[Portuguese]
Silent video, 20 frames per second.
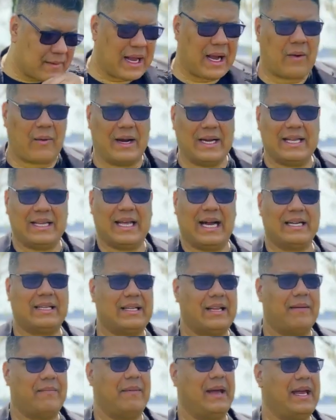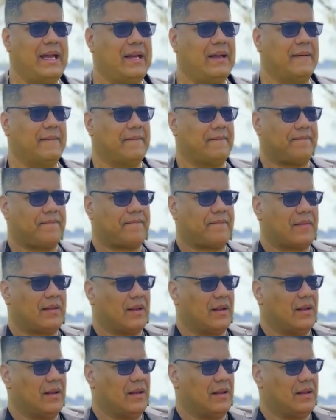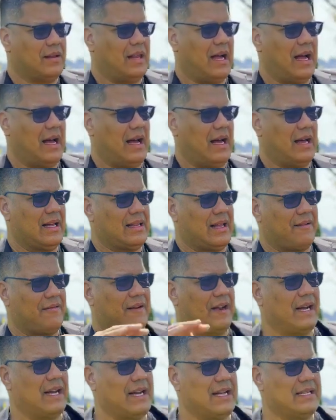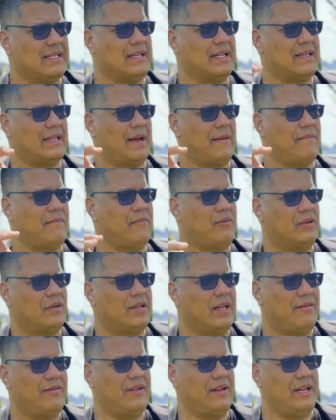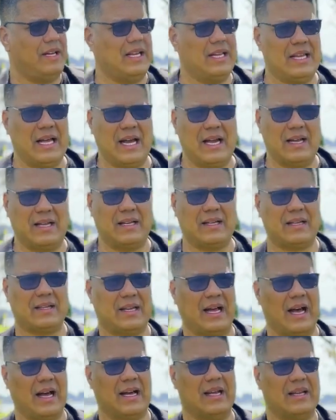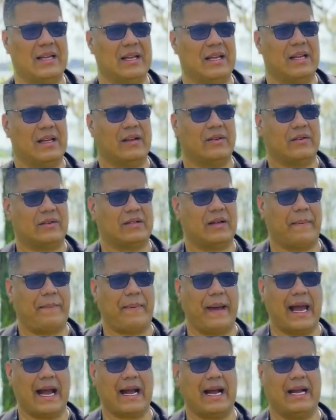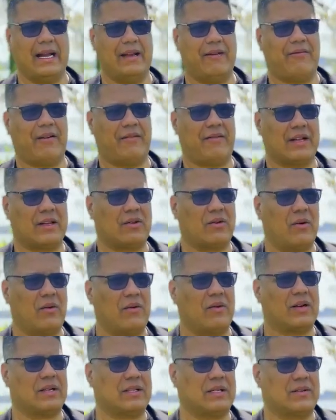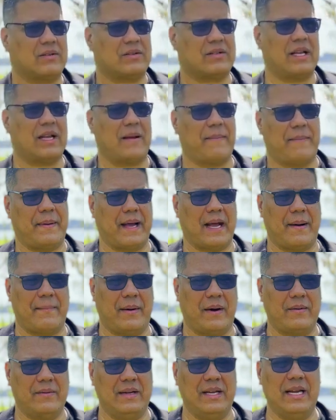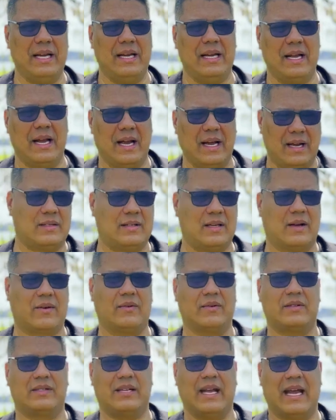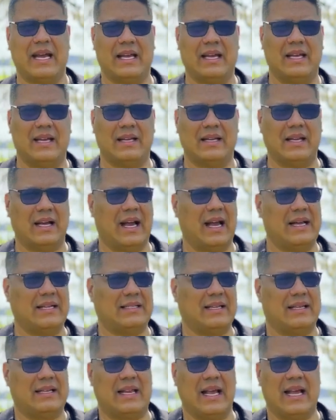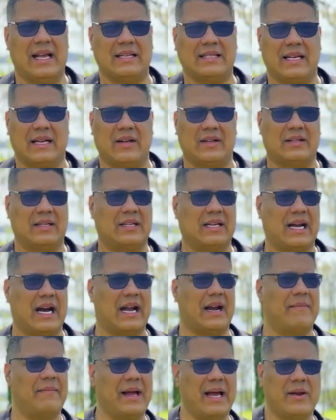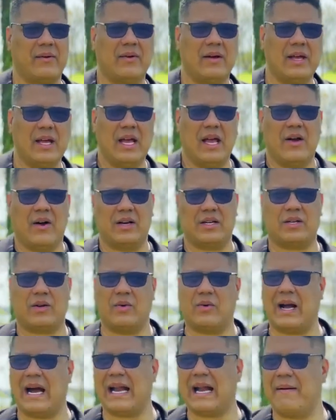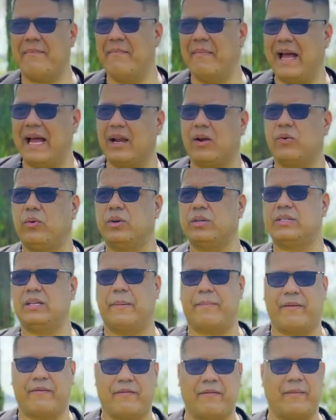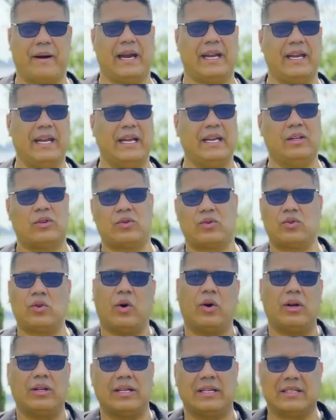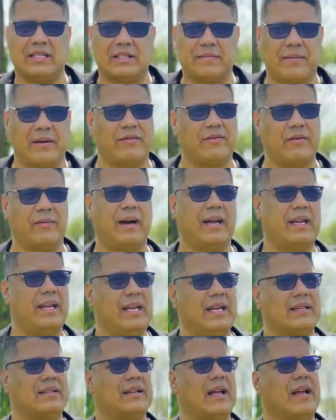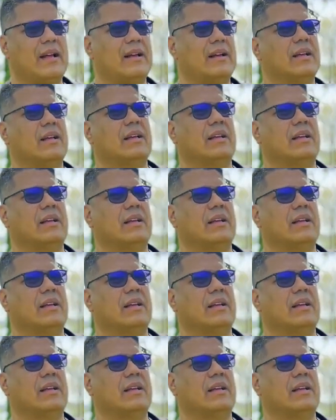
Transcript: A qualidade também da, da fragrância está muito definida, tá? Você pega ali fava tonka, você consegue pegar baunilha, você consegue, é, você tem essa nota de caramelo. Eu acho que o caramelo hoje na perfumaria, em todas as perfumarias, né?